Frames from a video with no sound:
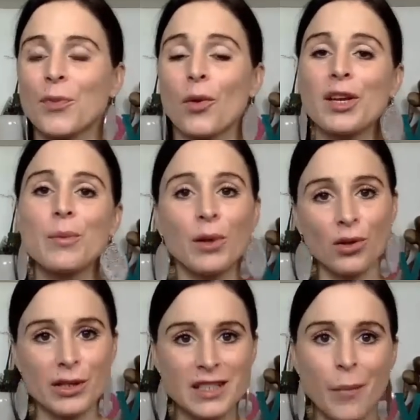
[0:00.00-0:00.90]
und ich bin
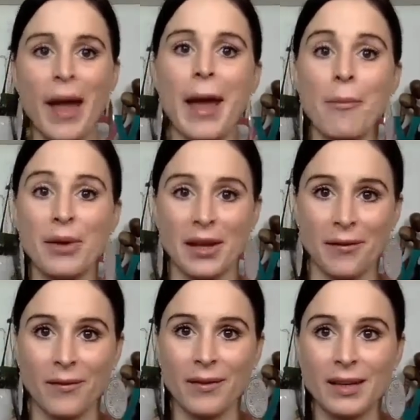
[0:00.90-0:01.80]
trotzdem happy.
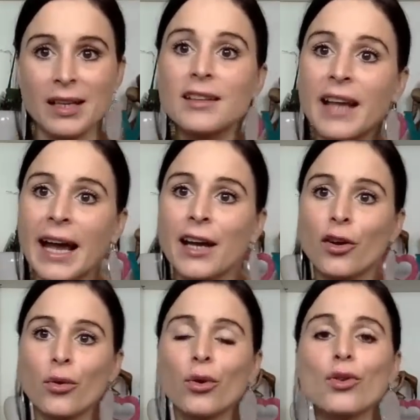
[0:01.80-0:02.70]
Dein
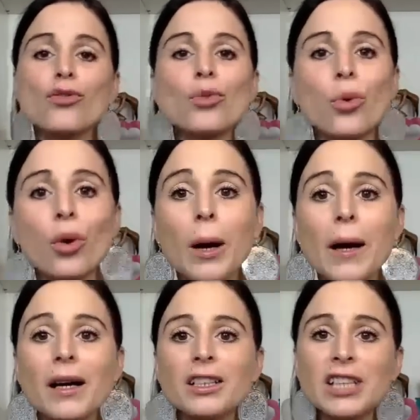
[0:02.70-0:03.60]
Rückzug
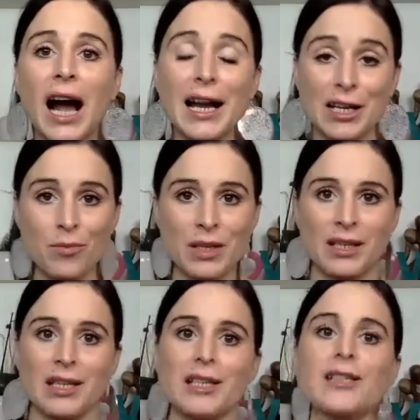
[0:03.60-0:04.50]
schadet mir
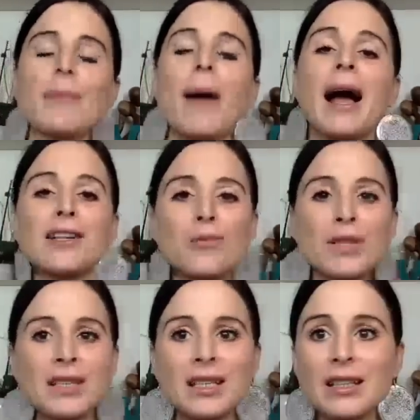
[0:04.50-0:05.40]
nicht, der macht
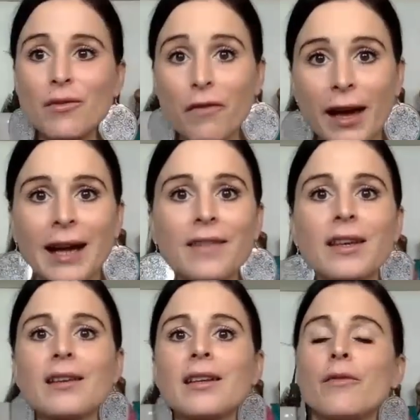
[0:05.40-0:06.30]
mich nicht
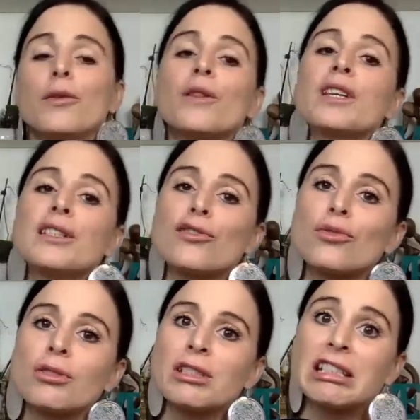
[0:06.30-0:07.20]
fertig, der führt nicht
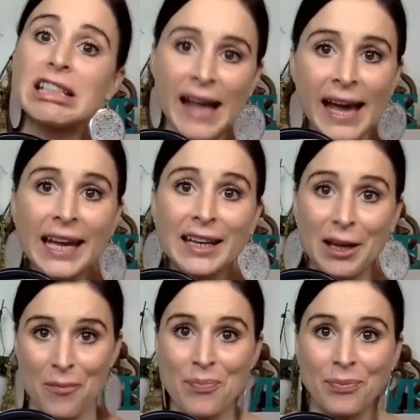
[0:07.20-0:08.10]
dazu, dass ich leide,
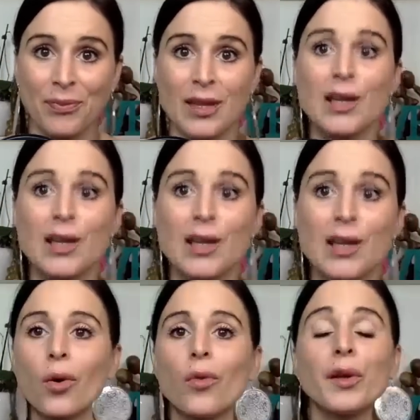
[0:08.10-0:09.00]

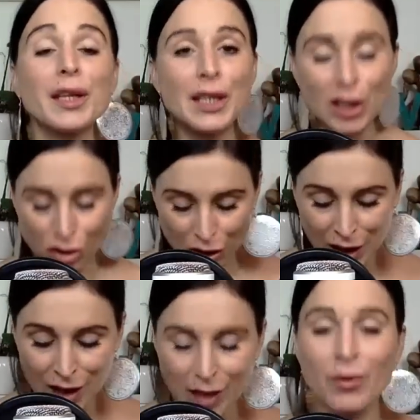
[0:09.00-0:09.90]
sondern ich
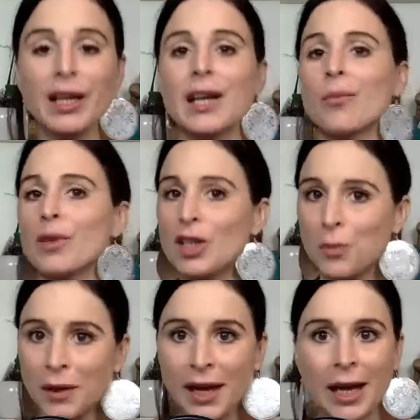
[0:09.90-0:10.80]
stehe im Leben, ich
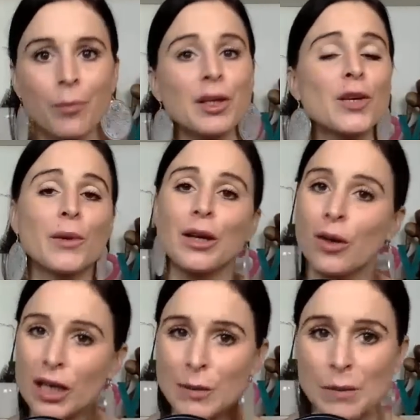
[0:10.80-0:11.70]
bin happy, ich bin
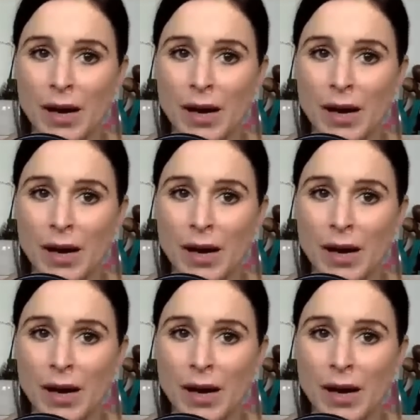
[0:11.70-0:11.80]
glücklich mit